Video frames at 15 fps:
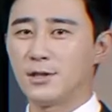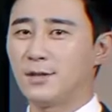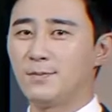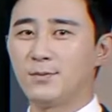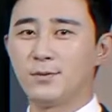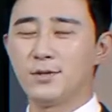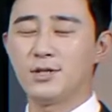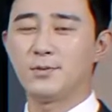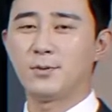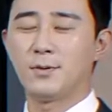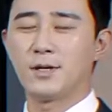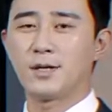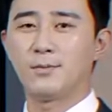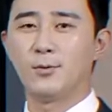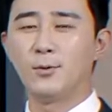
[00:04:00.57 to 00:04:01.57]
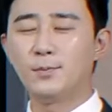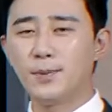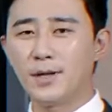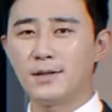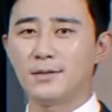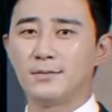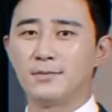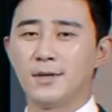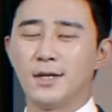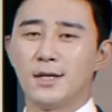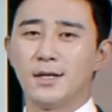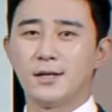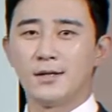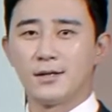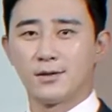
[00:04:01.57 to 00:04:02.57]
10% 20%밖에 못 받는
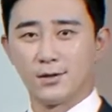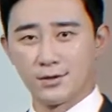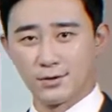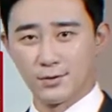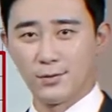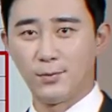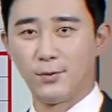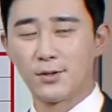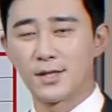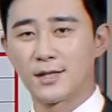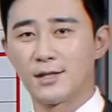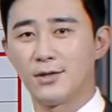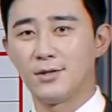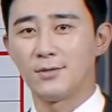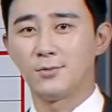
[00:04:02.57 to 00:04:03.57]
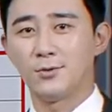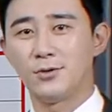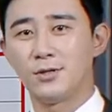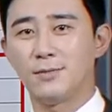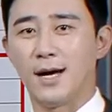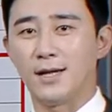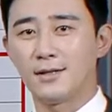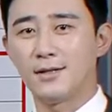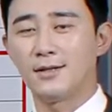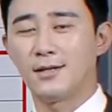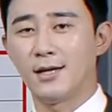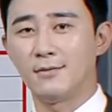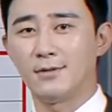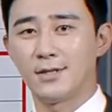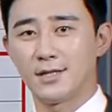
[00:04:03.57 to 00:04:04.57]
것으로 보장되어 있는 분들이 많기
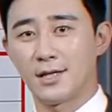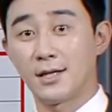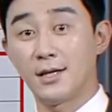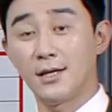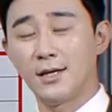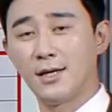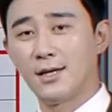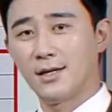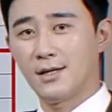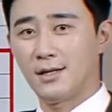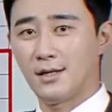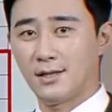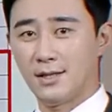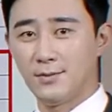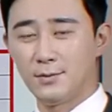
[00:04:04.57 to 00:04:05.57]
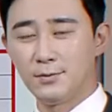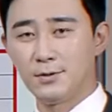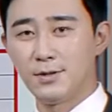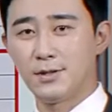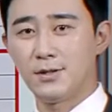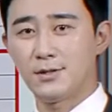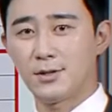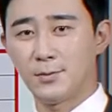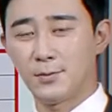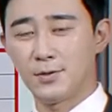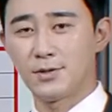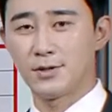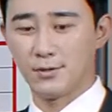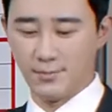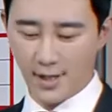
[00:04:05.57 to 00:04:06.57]
때문에 제가 아, 이 부분을 첫 번째로